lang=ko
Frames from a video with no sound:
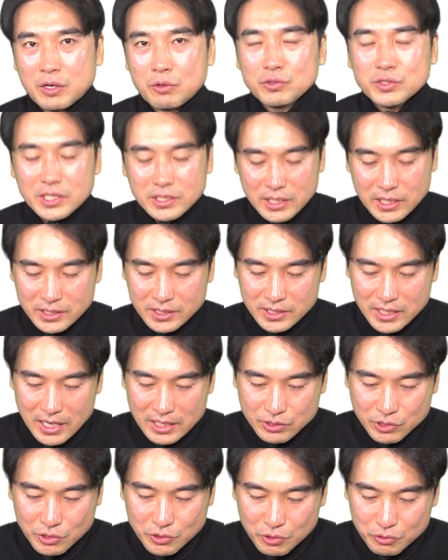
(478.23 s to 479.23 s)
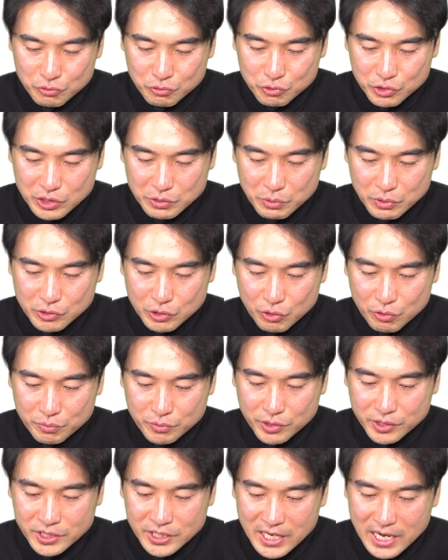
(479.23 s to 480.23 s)
혼자 사니까 전용 65
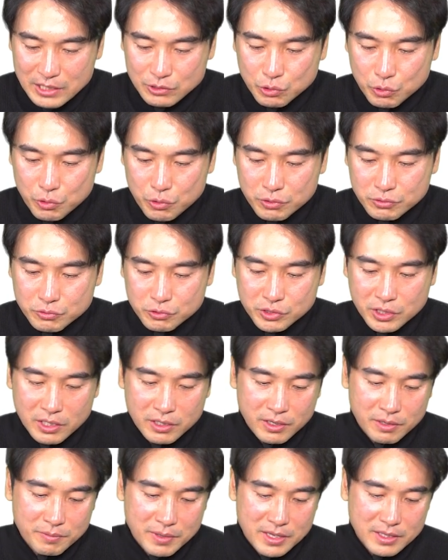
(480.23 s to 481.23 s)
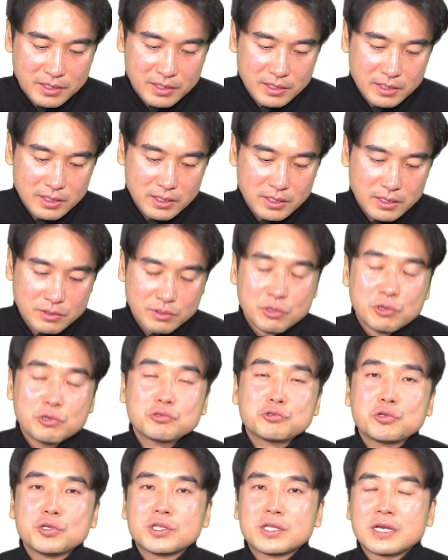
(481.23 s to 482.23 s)
저금도 이하 소형 주택에만 넣을
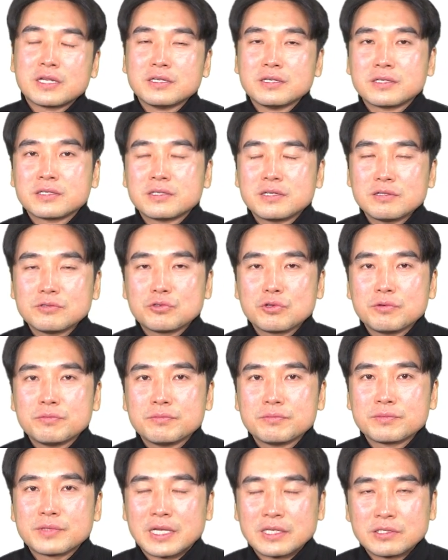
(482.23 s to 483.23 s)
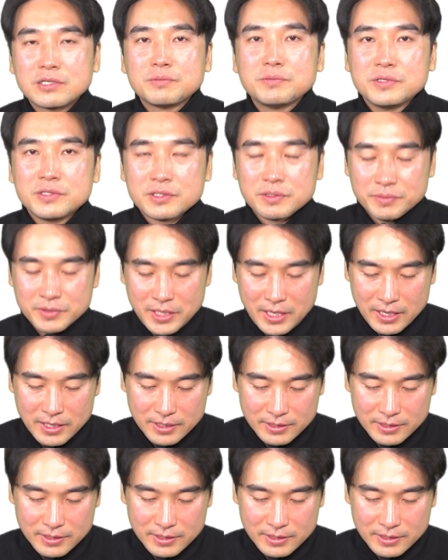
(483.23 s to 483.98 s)
수 있다는 그런 좀 단점은 있습니다.